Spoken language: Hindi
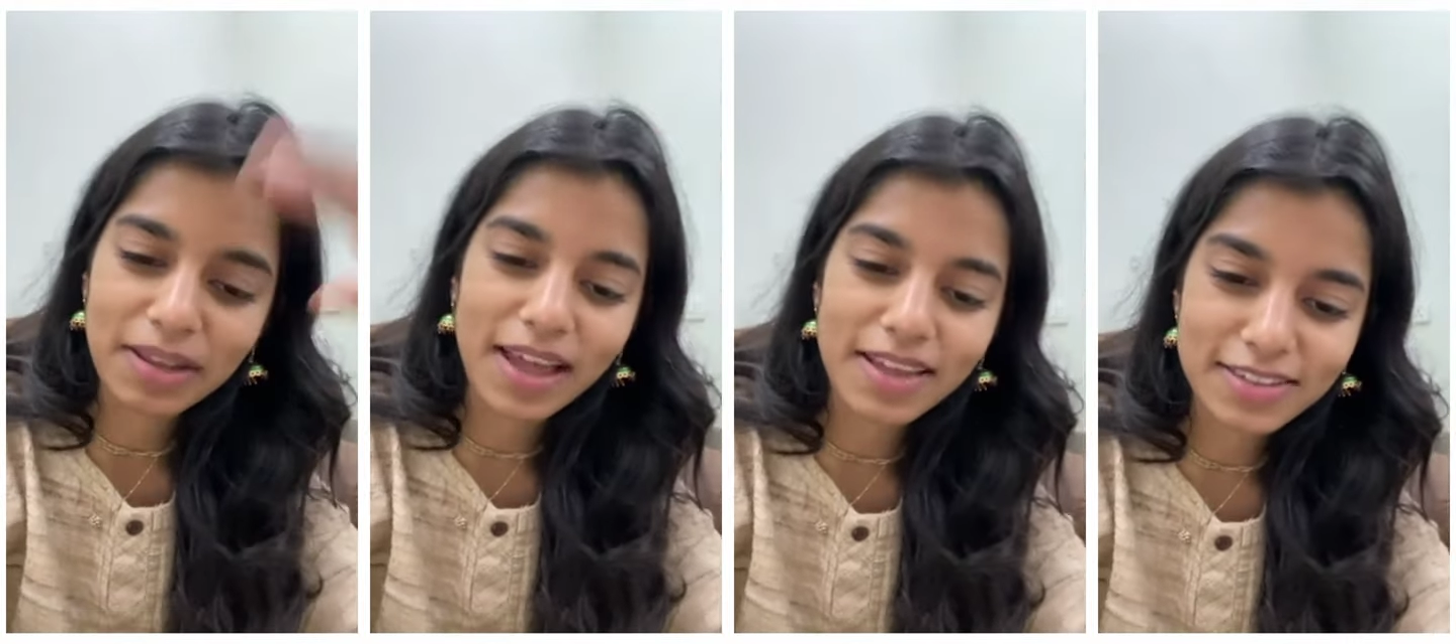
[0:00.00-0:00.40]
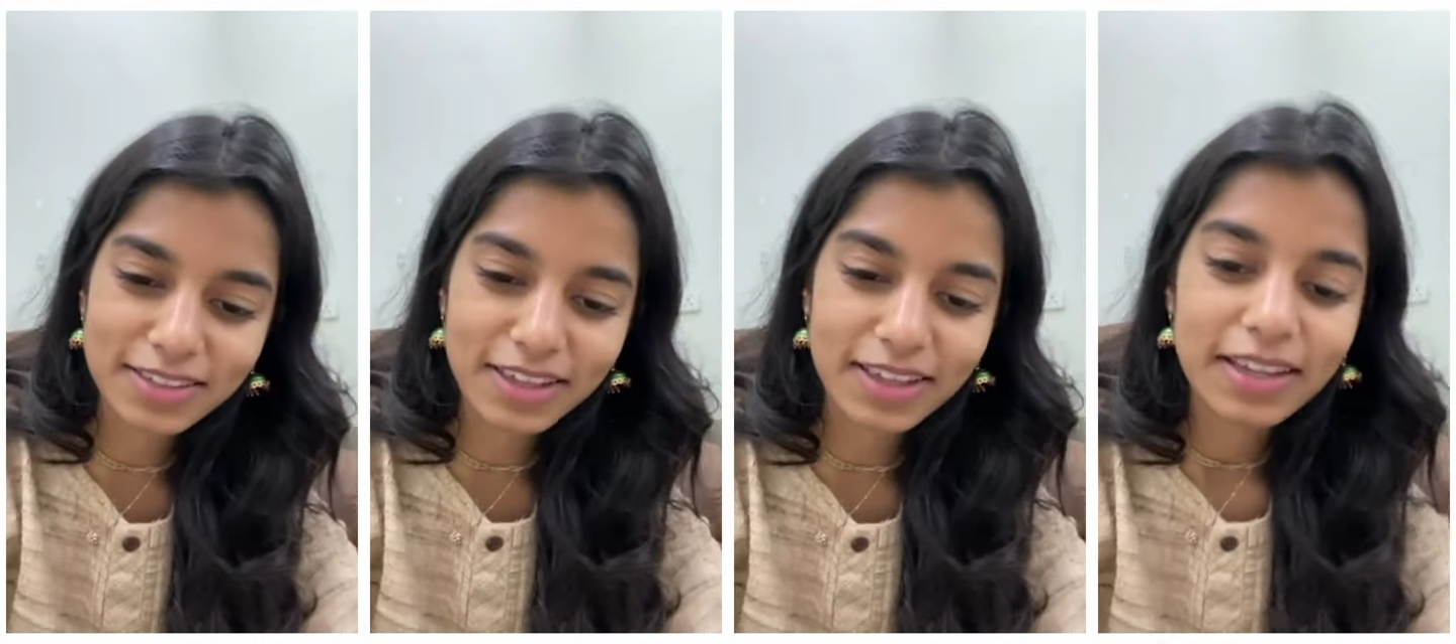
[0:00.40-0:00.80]
बाद
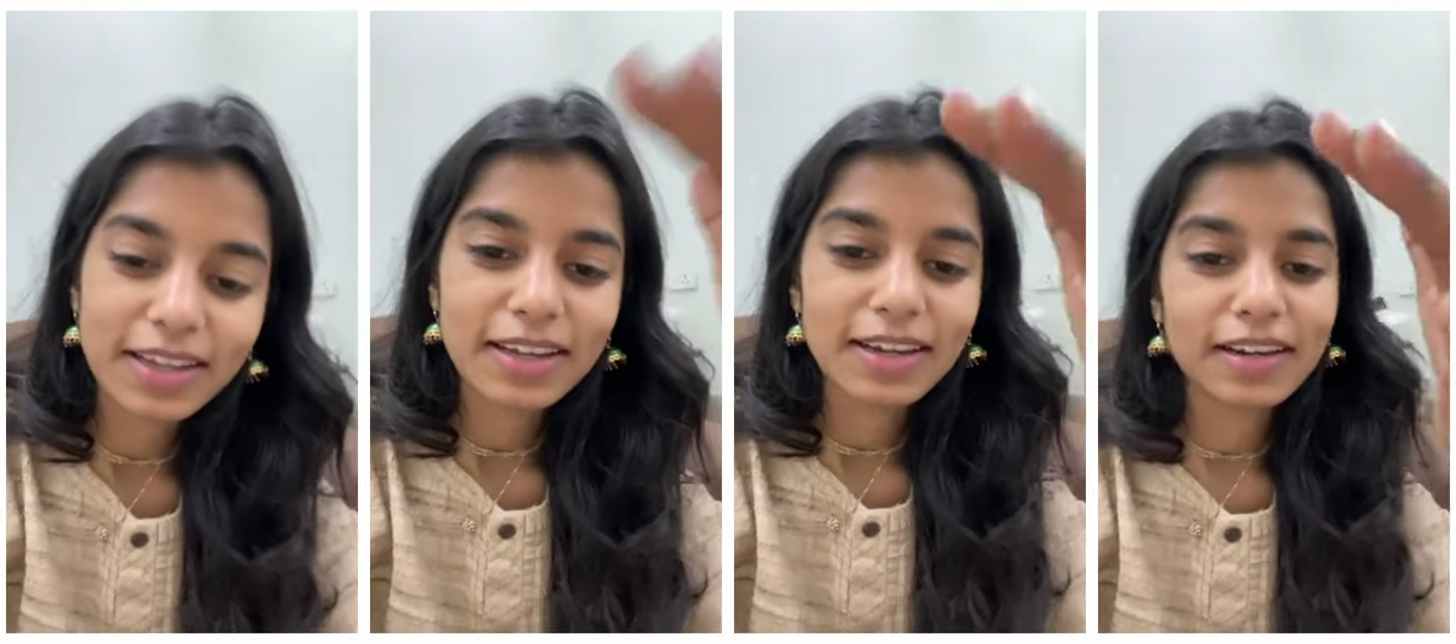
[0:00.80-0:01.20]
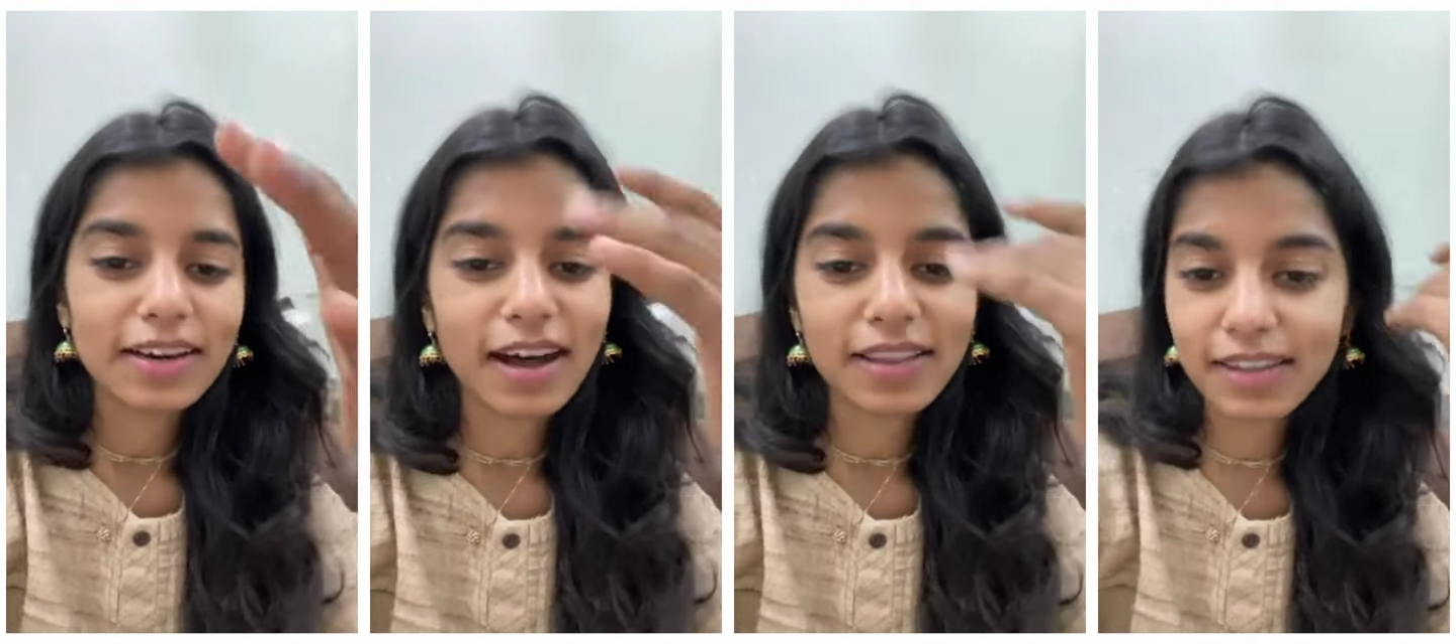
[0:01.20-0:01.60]
लास्ट के
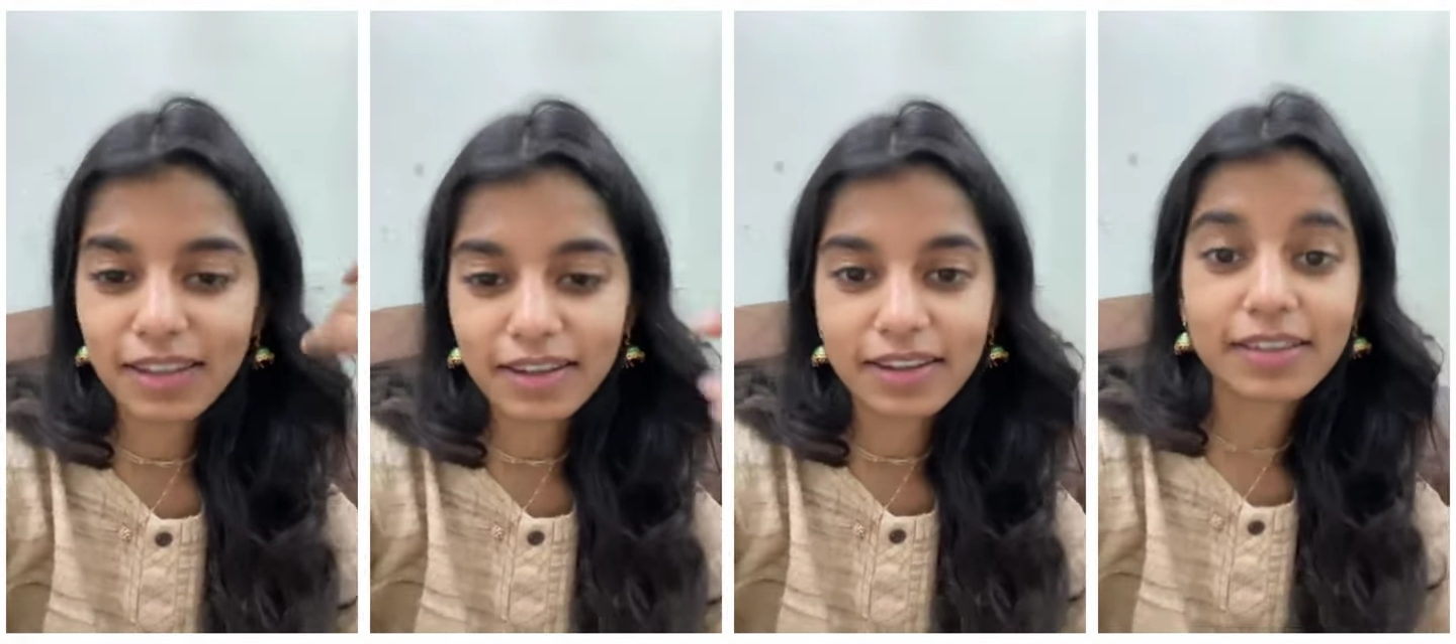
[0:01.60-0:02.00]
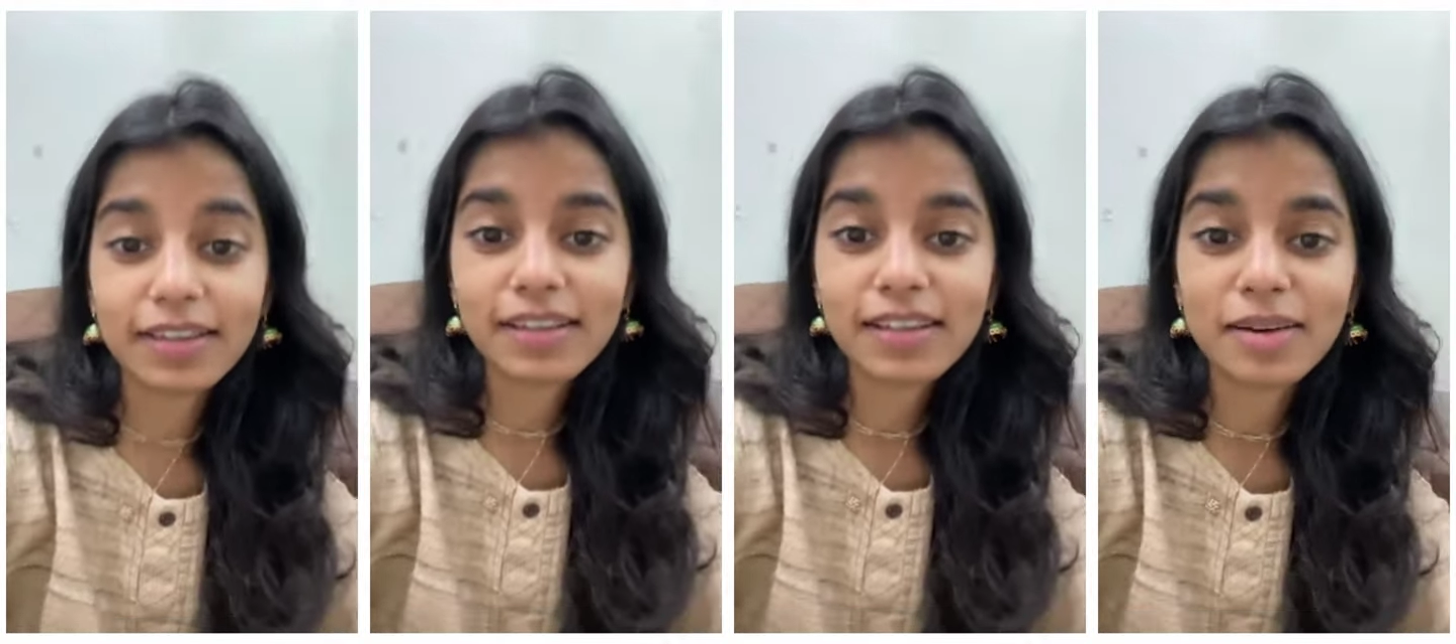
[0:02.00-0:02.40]
आधे
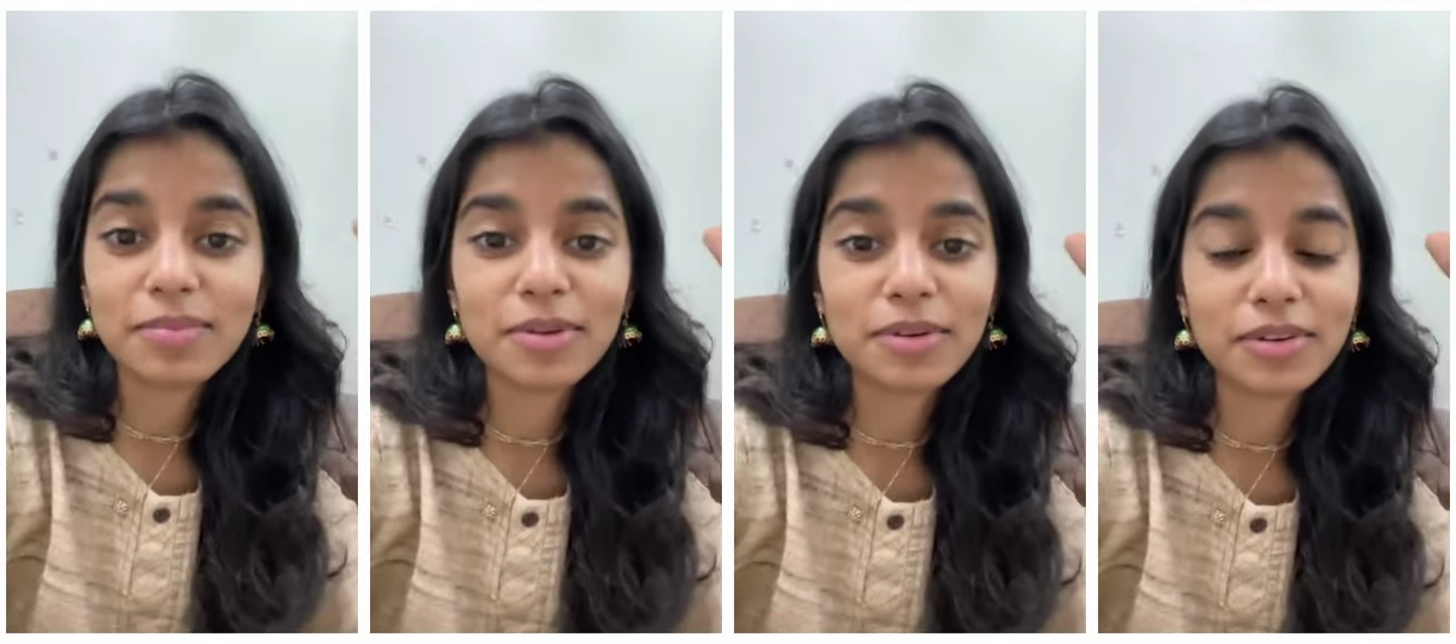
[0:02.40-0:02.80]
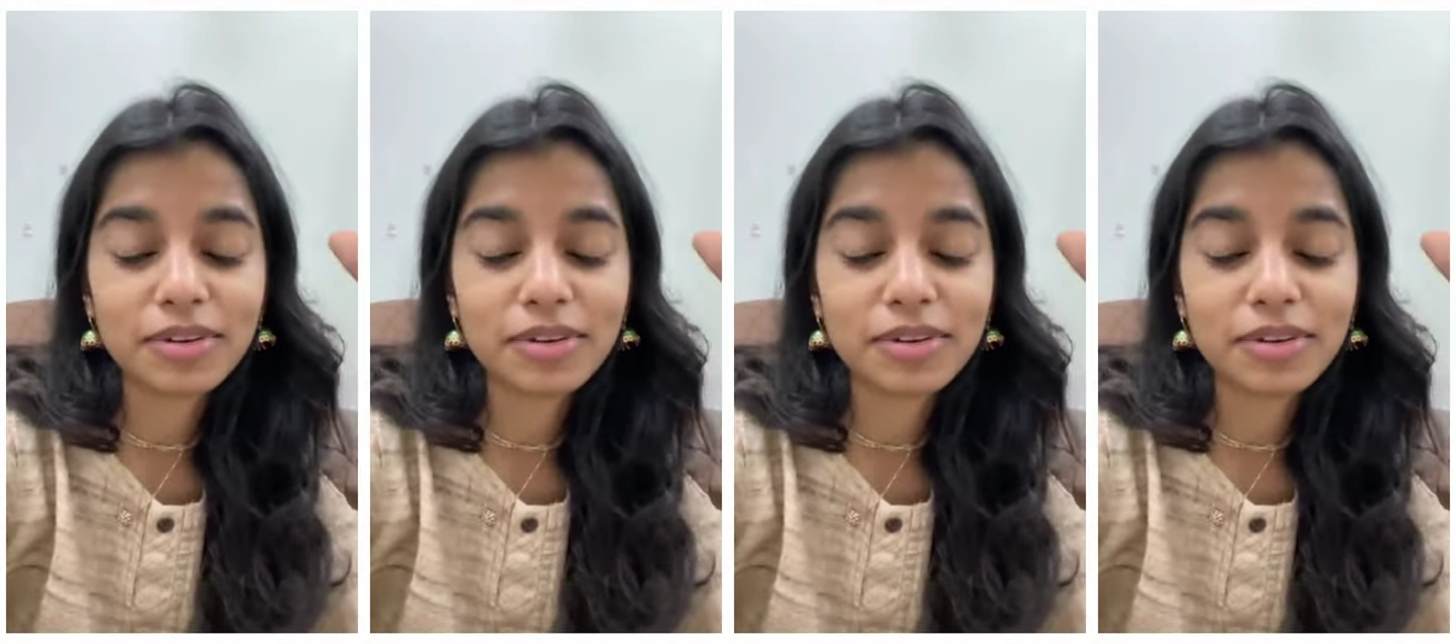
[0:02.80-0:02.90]
घंटे हम लोग